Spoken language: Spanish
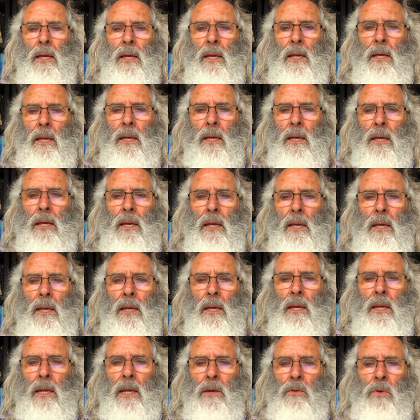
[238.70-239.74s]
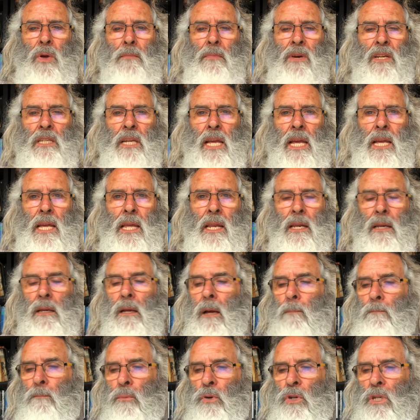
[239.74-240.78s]
Eh, no hay más que
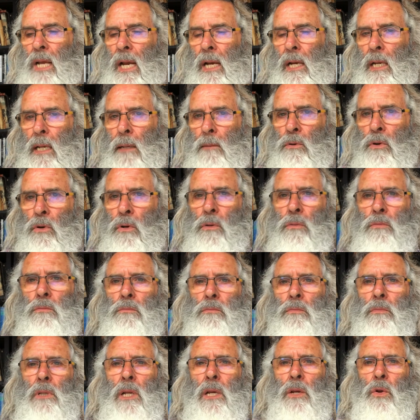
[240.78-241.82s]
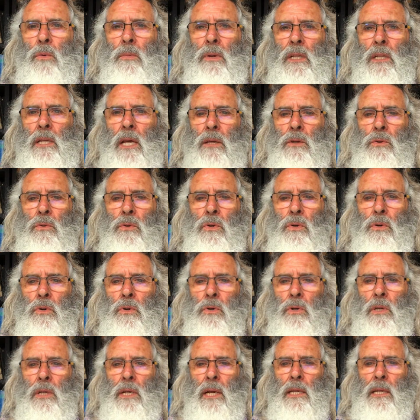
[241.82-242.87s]
ir pues al libro del
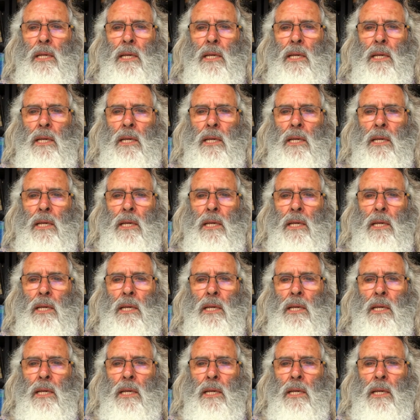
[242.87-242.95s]
91 y